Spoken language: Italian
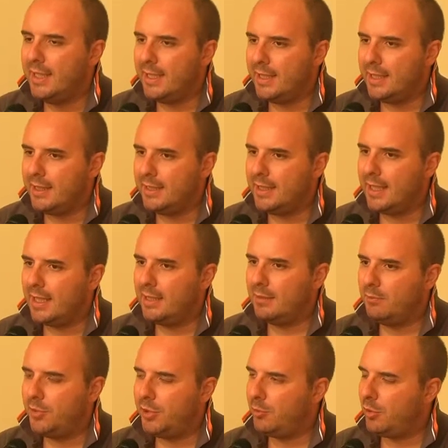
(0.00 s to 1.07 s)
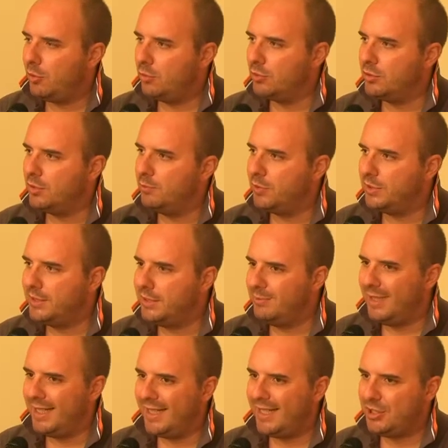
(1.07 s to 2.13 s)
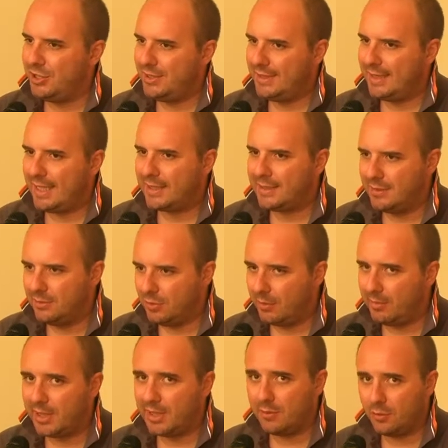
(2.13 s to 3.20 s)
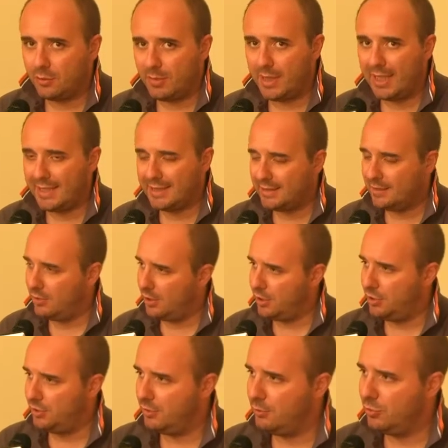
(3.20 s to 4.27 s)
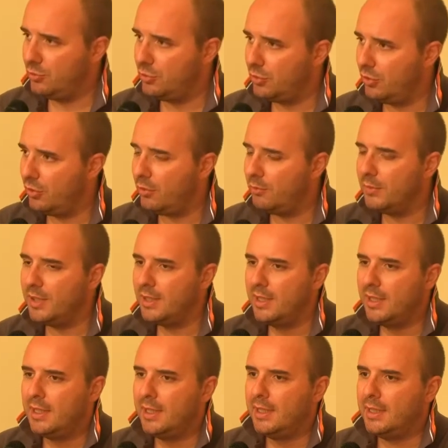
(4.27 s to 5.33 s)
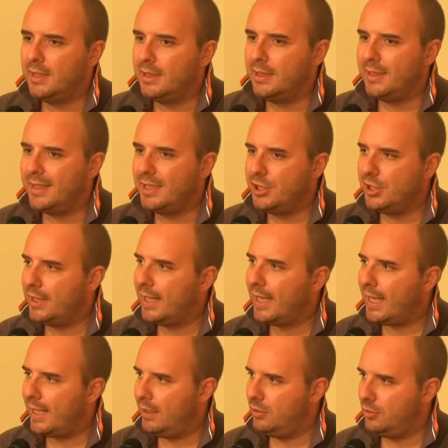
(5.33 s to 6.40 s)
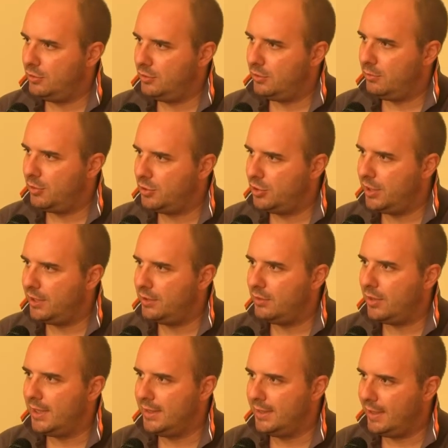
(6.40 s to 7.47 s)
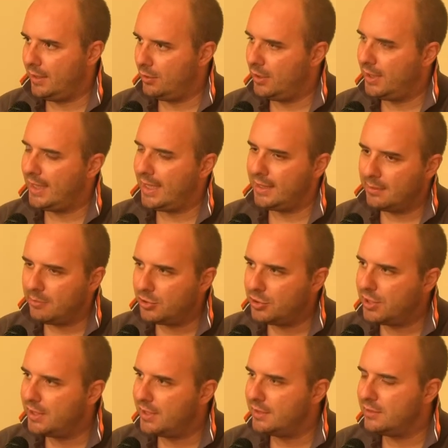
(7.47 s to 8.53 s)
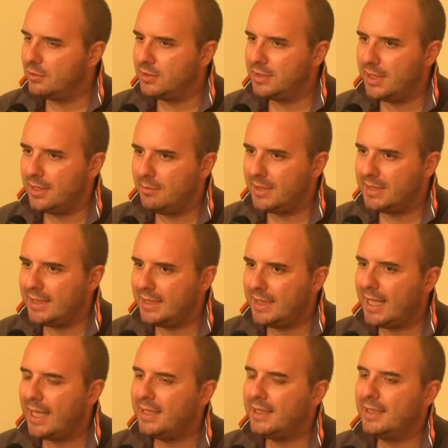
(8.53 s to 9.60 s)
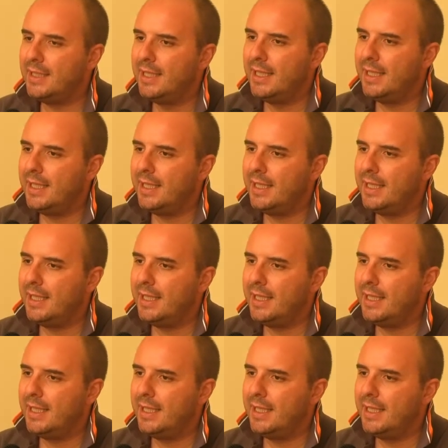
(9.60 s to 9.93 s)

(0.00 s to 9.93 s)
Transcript: e dal 1 agosto è possibile registrarsi sulla piattaforma letsdonation.com, eh, ricercare il nostro progetto all'interno dei tanti progetti che sono stati presentati